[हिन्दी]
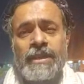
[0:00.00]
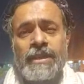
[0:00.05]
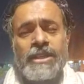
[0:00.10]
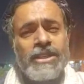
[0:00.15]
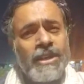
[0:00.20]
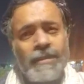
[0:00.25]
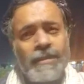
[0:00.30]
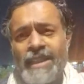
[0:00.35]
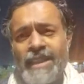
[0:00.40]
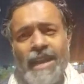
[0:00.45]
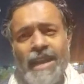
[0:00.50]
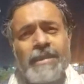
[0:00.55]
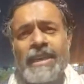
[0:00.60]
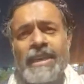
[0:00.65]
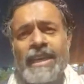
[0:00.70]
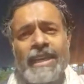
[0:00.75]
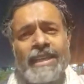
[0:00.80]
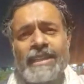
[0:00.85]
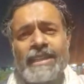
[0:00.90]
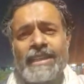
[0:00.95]
क्षमता भी
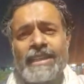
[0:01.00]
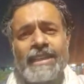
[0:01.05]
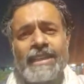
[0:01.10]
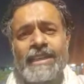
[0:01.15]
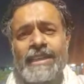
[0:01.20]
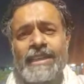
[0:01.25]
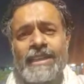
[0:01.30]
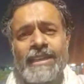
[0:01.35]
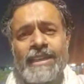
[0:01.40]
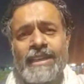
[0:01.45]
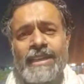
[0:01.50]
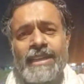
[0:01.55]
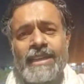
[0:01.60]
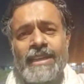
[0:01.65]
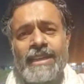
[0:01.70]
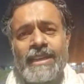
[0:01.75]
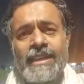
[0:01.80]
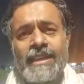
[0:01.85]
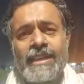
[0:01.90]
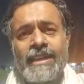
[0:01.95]

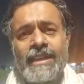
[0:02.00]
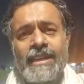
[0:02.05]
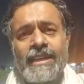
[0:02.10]
नहीं